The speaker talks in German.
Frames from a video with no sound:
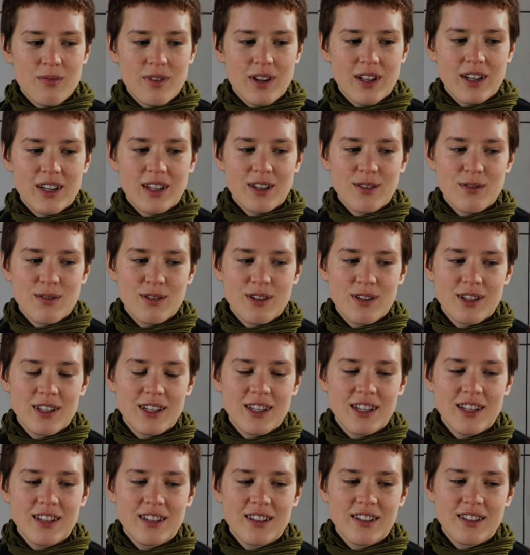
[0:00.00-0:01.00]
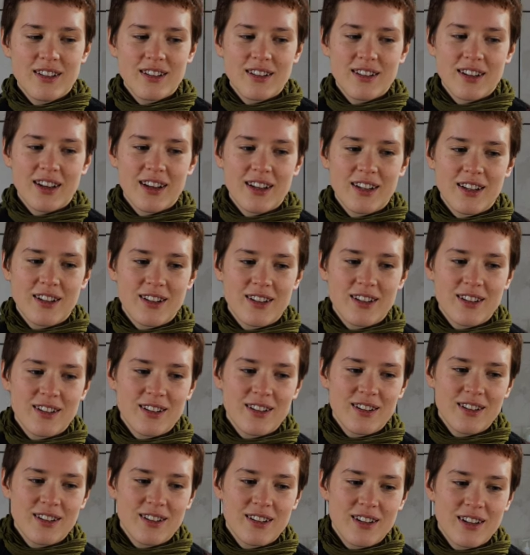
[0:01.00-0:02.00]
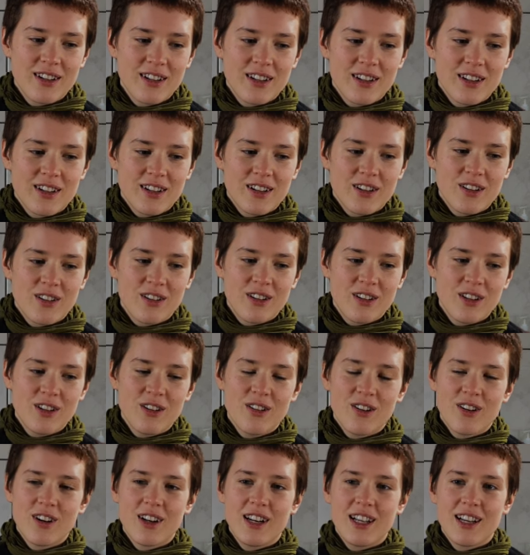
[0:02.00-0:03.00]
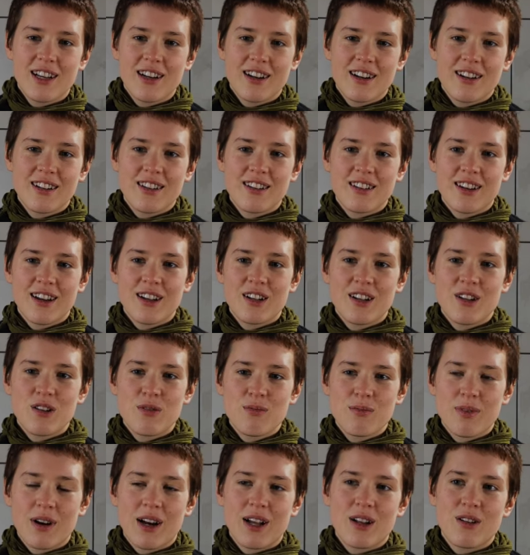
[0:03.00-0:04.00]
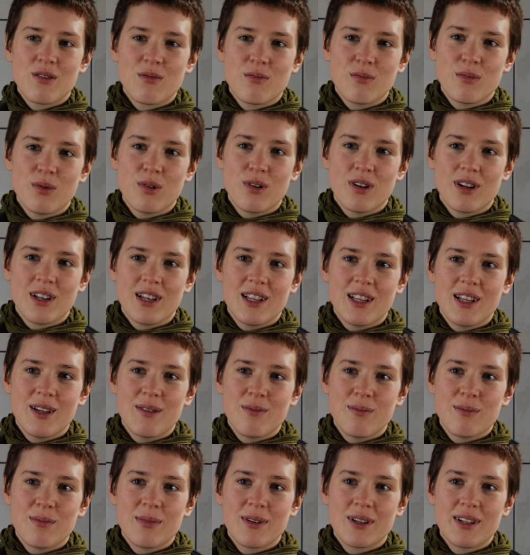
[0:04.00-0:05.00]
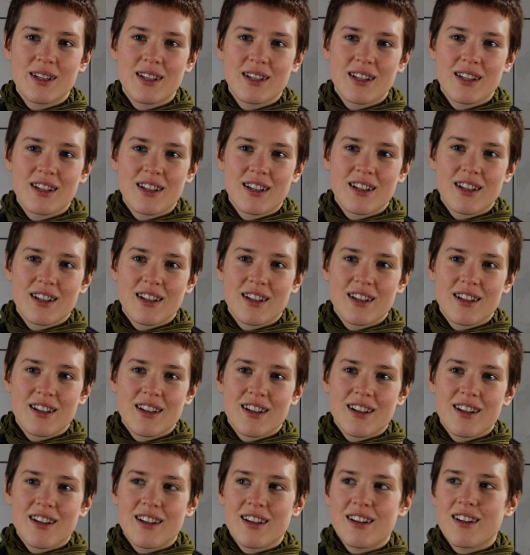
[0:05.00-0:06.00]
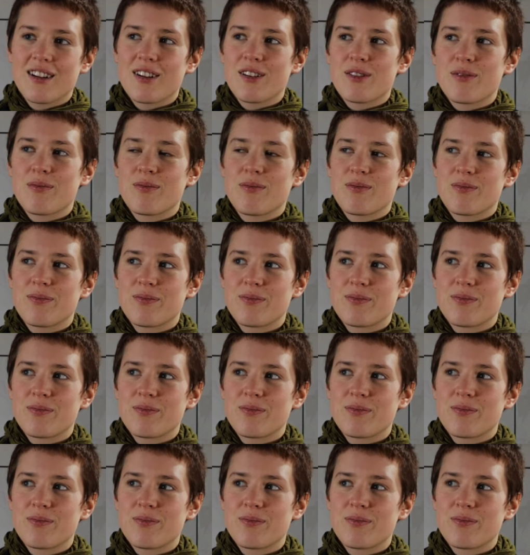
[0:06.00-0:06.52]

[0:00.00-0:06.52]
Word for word: werde ich wohl die nächste Zeit, die noch längere Zeit in Brandenburg leben? Ähm,